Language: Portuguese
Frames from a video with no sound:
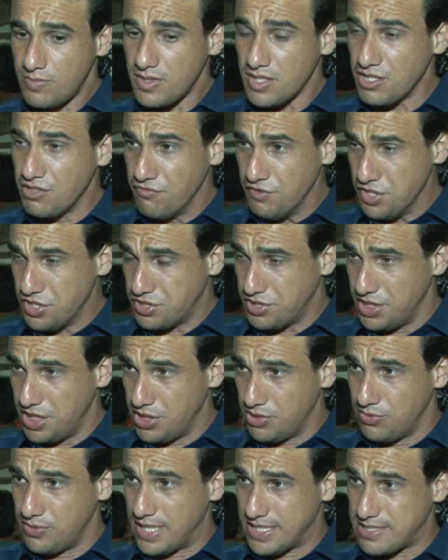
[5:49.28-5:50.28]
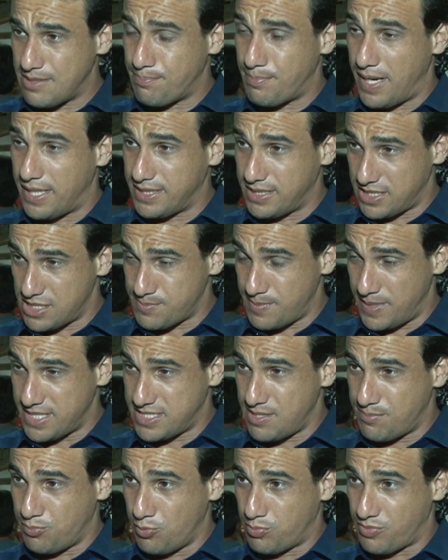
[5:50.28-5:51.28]
investido nessa parte de
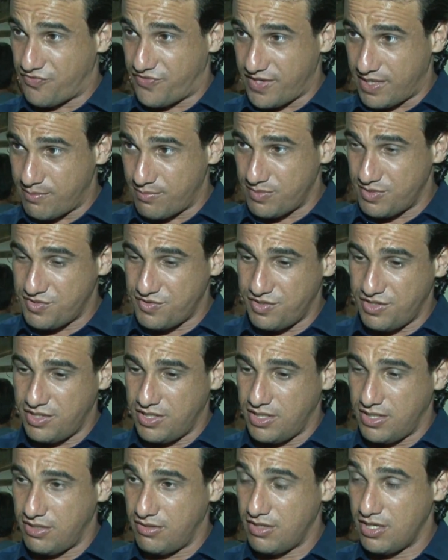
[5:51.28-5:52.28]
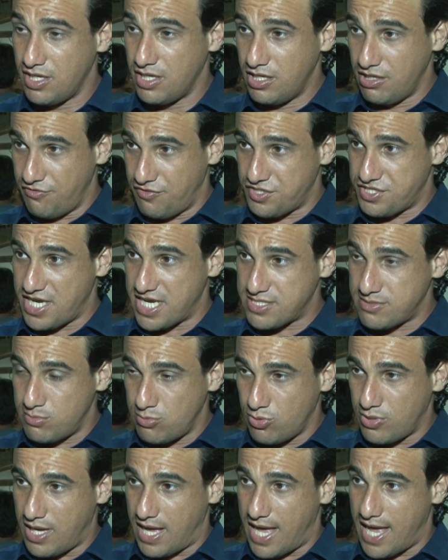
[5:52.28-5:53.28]
transparência pública. Fui em, em 20
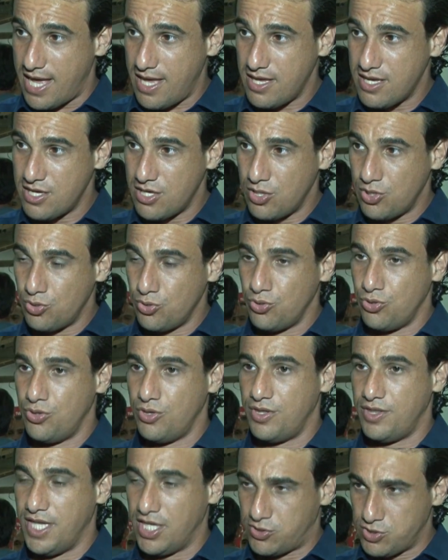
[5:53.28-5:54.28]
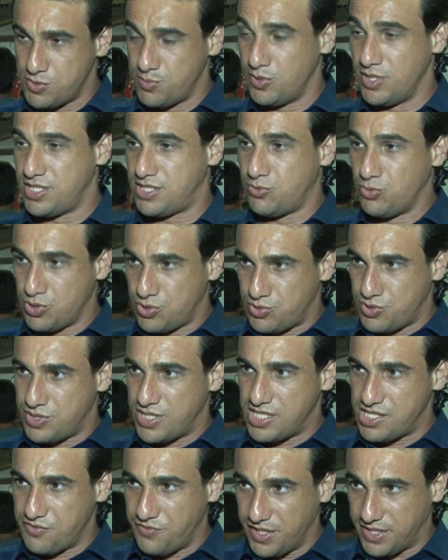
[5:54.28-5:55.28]
lugar, dentro dos, dos
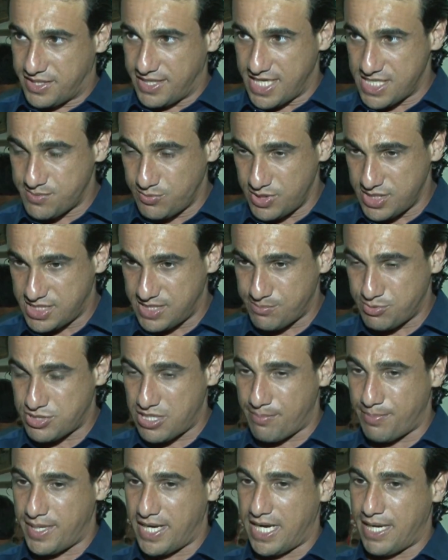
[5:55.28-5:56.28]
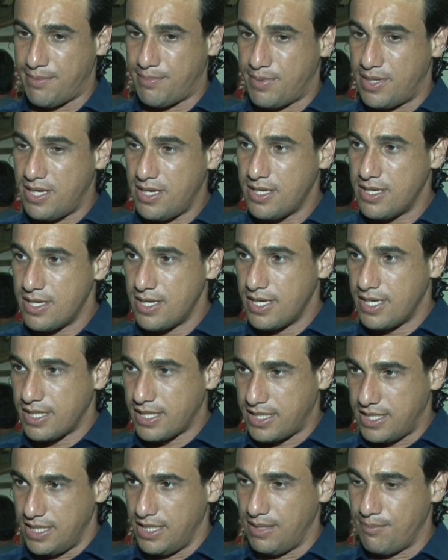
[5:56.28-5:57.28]
223 municípios de Paraíba,
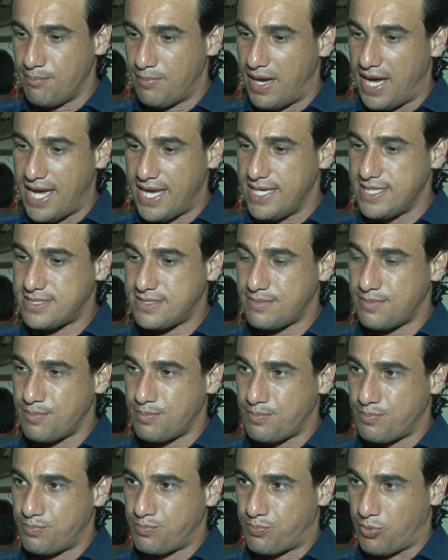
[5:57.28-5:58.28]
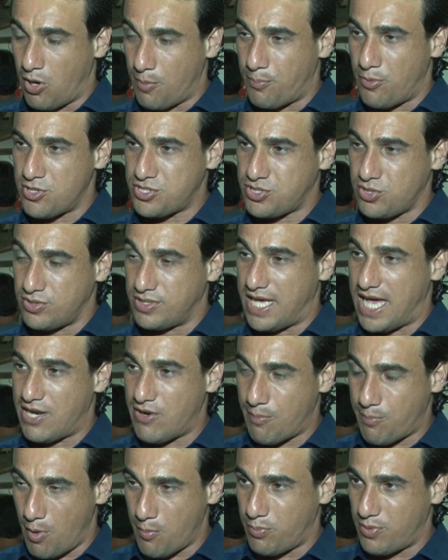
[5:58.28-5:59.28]
que mais proporcionar
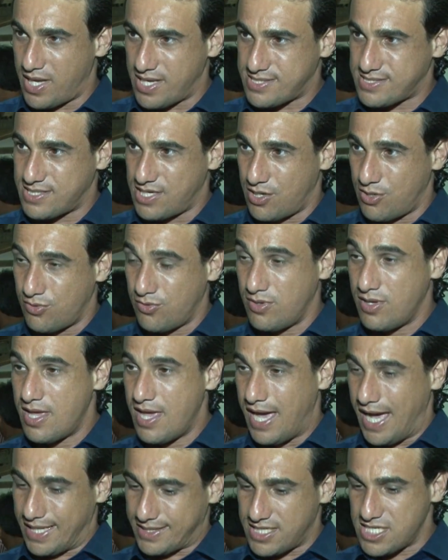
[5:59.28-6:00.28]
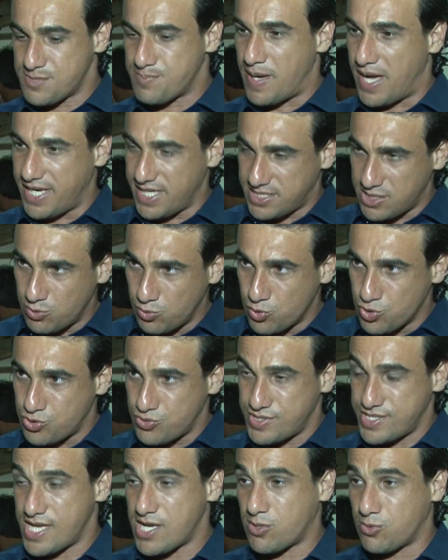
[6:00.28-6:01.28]
à população a transparência no uso
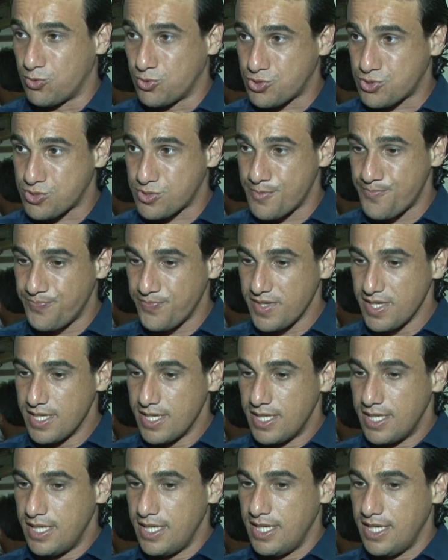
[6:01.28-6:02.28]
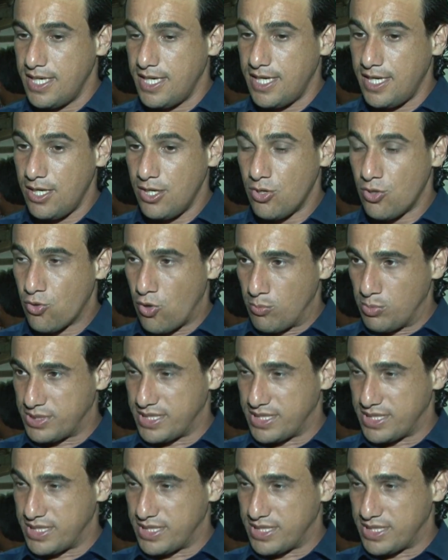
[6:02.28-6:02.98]
dos recursos. E, como